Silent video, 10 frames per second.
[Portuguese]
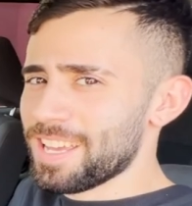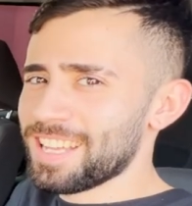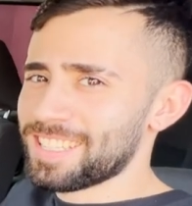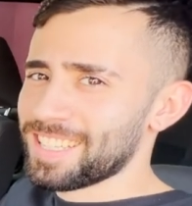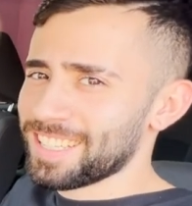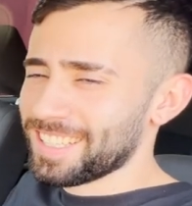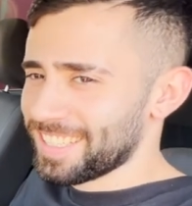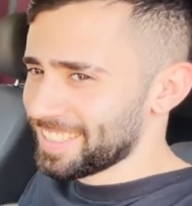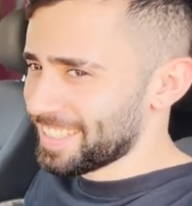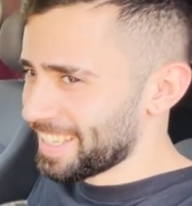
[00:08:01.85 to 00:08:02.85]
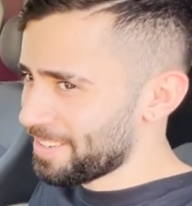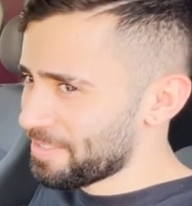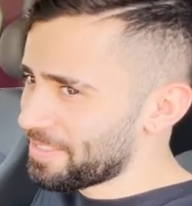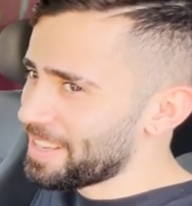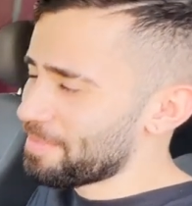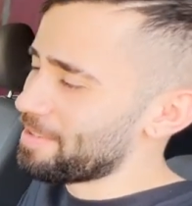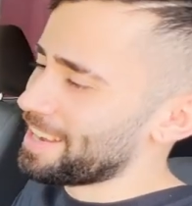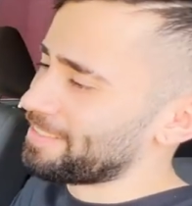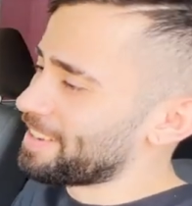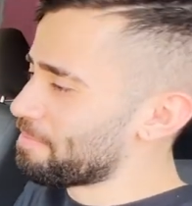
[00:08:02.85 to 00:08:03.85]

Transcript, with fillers: na minha cabeça esse GPS é aí. Mike, vai